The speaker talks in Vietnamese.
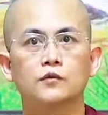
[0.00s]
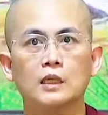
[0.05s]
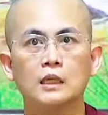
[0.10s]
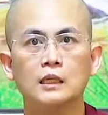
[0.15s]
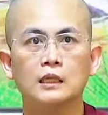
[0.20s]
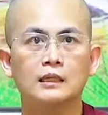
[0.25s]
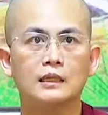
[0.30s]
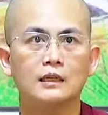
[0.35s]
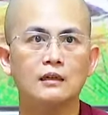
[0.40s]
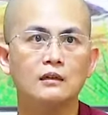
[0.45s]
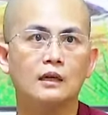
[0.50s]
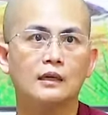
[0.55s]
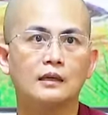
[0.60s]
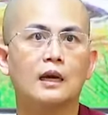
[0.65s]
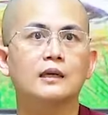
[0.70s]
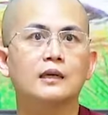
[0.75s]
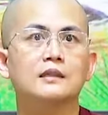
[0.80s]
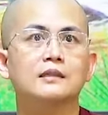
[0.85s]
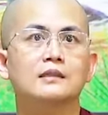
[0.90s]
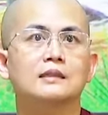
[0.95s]
thì cái người
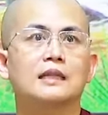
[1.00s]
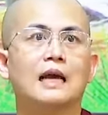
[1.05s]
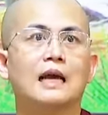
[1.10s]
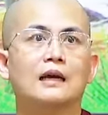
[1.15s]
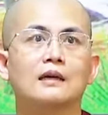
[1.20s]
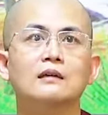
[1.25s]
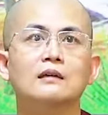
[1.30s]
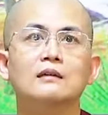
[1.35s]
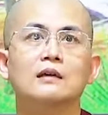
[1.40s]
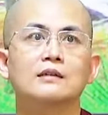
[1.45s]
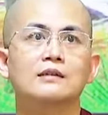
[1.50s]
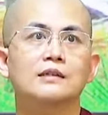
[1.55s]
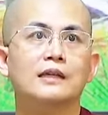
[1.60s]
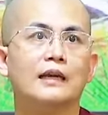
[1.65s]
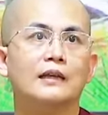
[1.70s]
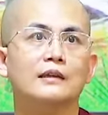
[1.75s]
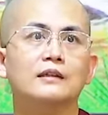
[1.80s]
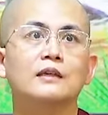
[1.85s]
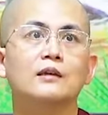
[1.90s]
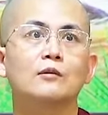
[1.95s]
đấy là cái người
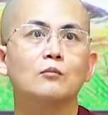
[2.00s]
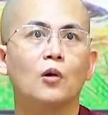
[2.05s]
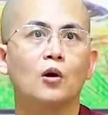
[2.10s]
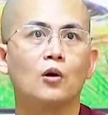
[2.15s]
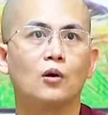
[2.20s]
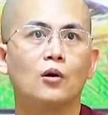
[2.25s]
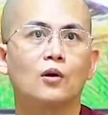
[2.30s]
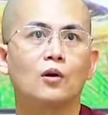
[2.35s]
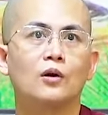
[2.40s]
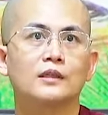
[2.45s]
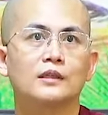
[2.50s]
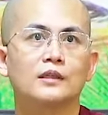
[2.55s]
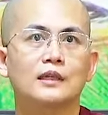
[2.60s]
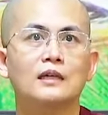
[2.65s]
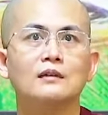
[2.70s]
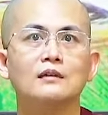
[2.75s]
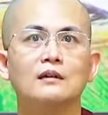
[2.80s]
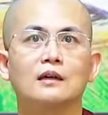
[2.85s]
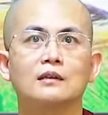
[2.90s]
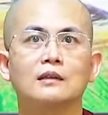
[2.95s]
sẽ tiến bộ
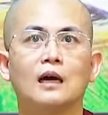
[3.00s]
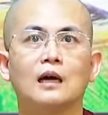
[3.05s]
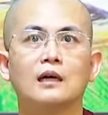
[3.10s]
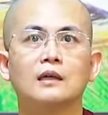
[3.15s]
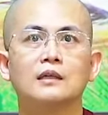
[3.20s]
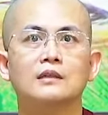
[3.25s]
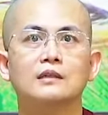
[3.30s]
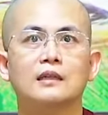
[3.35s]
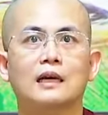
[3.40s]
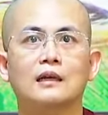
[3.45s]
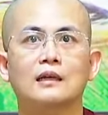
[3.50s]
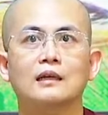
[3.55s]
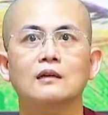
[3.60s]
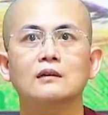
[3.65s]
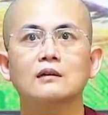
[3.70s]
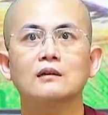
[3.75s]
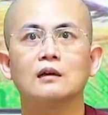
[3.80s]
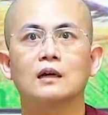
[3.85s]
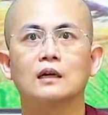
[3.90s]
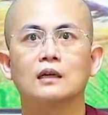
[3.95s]
cái người đấy là cái
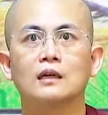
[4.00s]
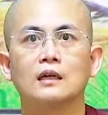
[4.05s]
người